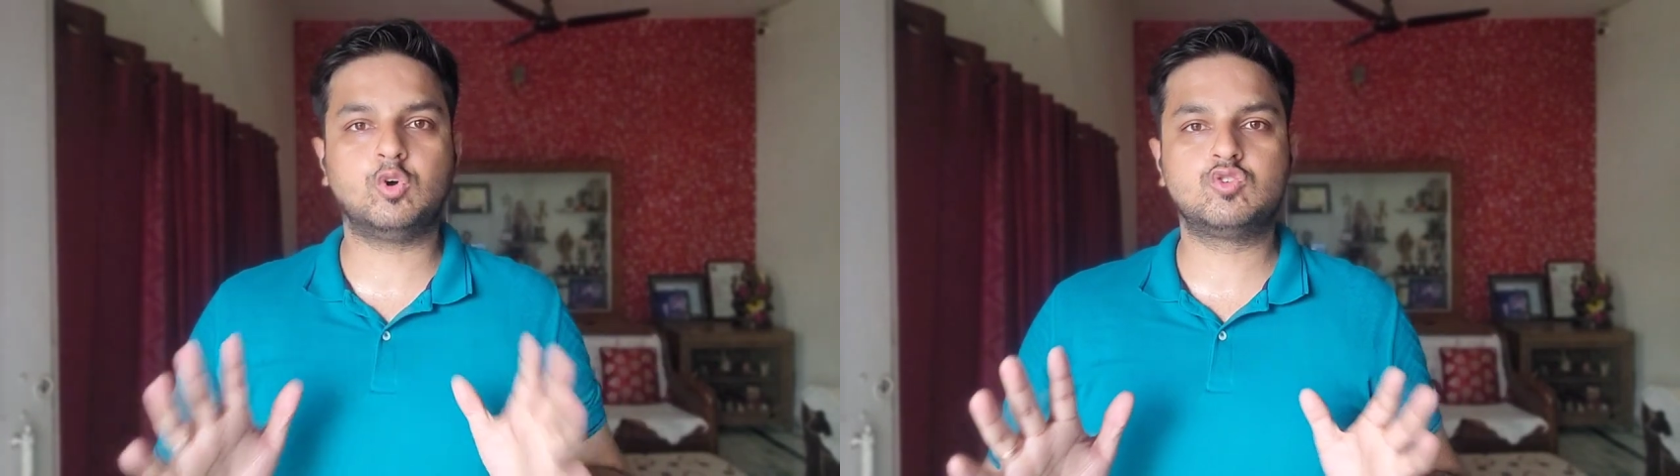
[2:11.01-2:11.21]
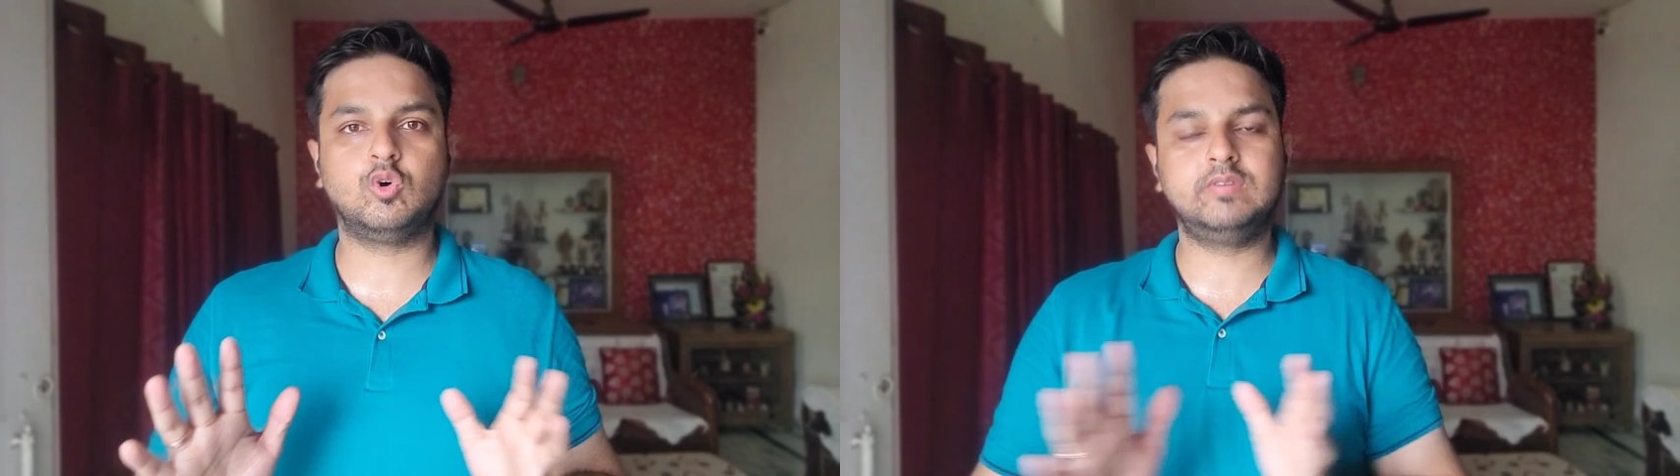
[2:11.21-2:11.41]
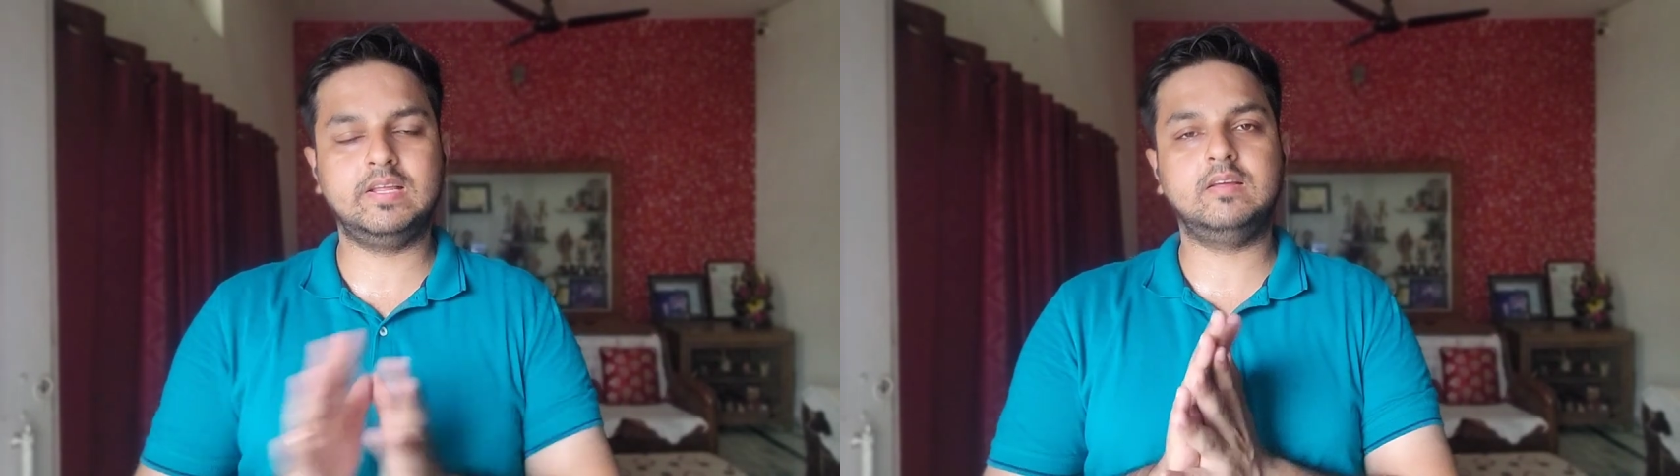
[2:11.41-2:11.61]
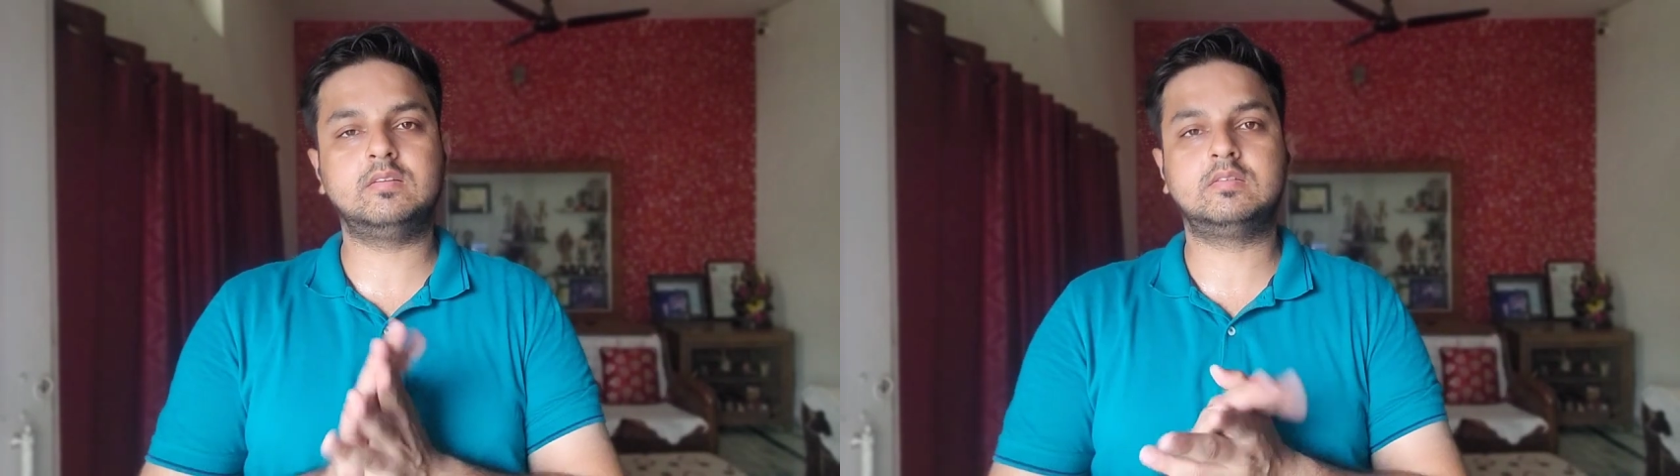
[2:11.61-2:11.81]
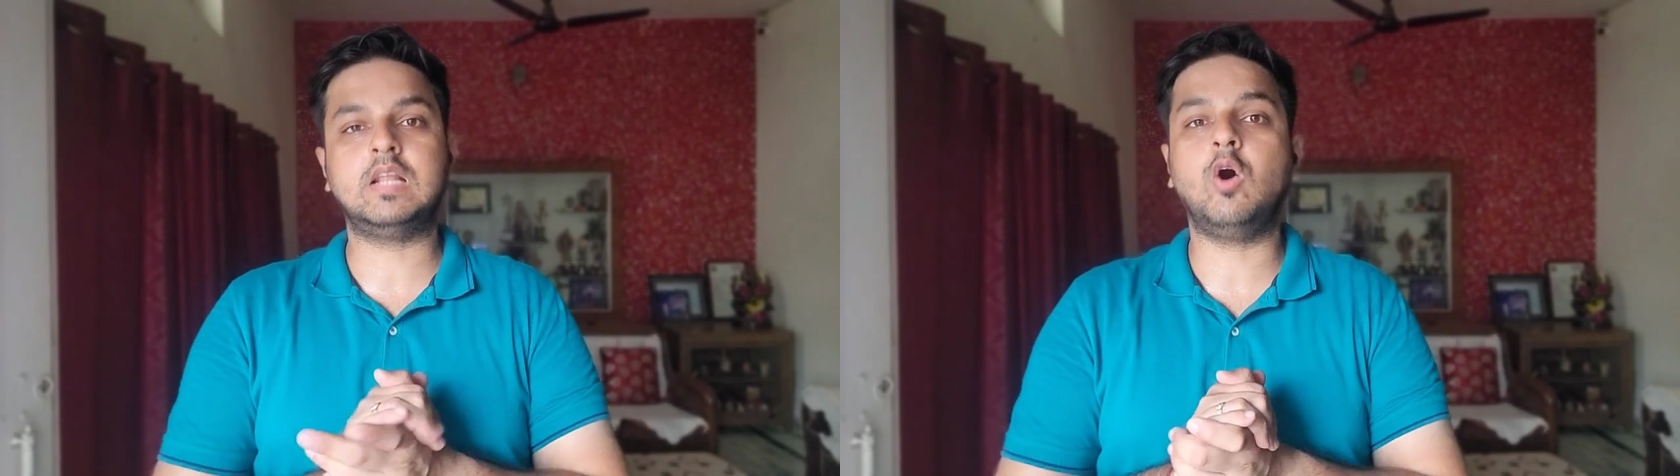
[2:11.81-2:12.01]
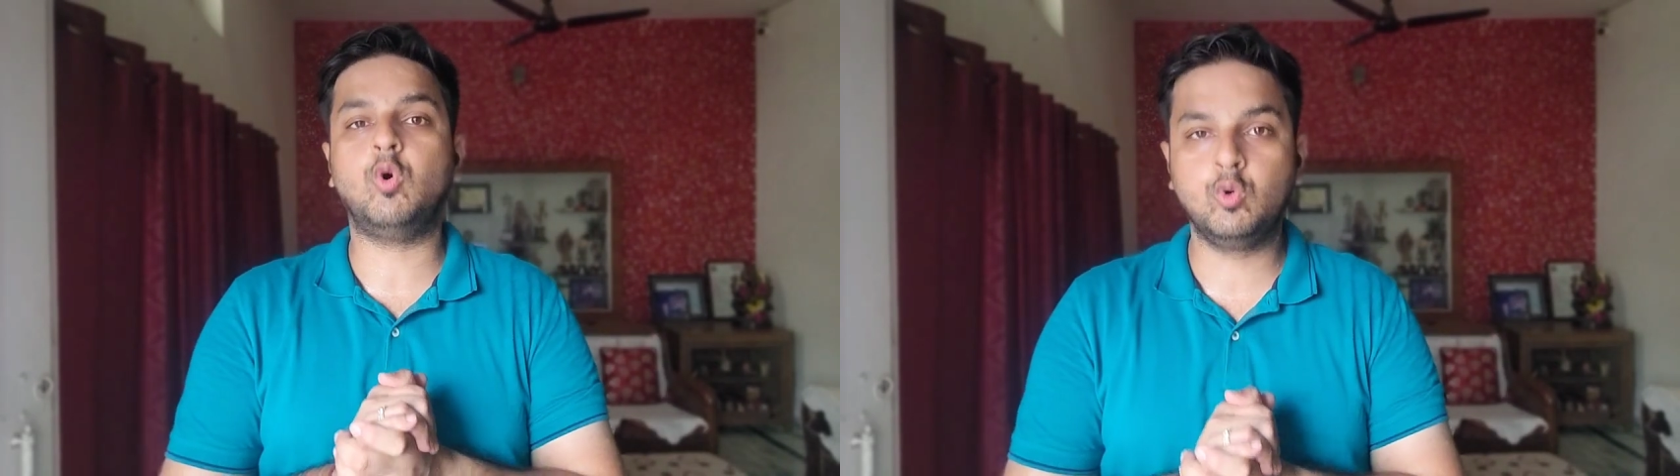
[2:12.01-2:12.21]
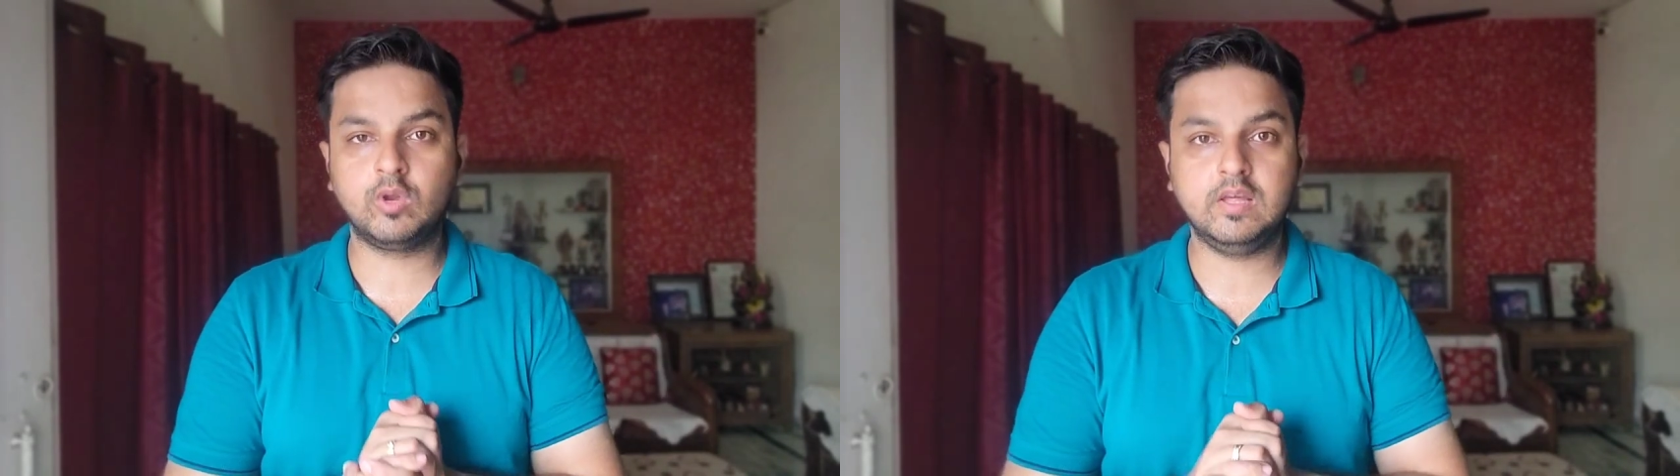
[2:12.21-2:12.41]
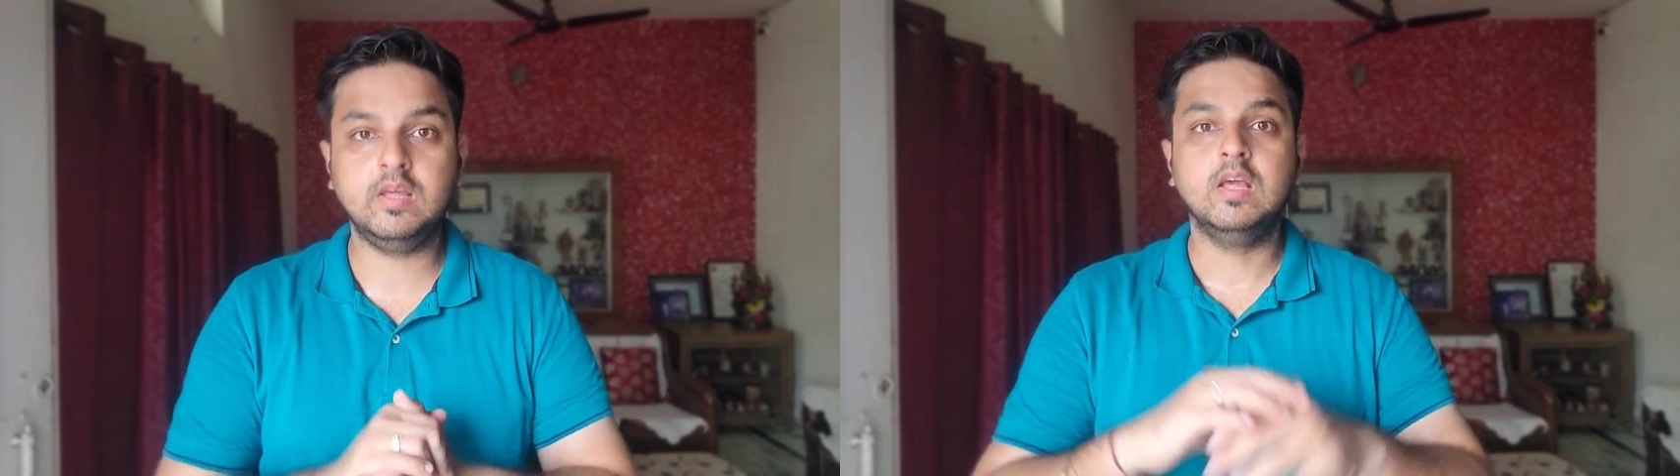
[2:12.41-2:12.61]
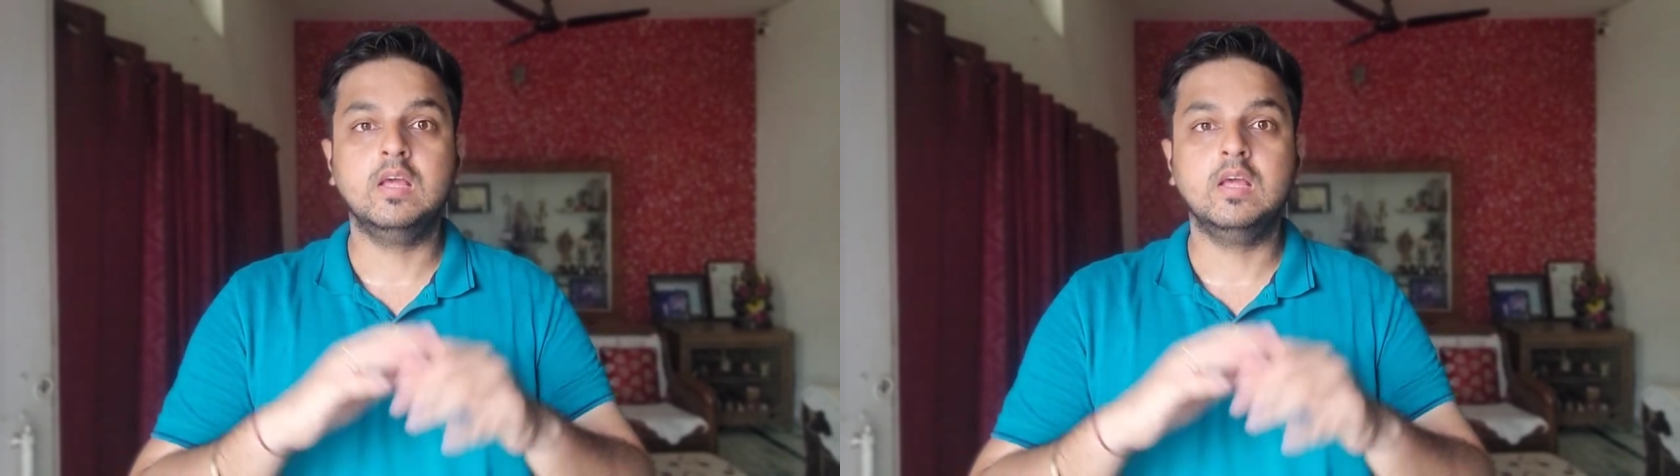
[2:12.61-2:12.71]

कुछ हो सीरियस ना हो उनकी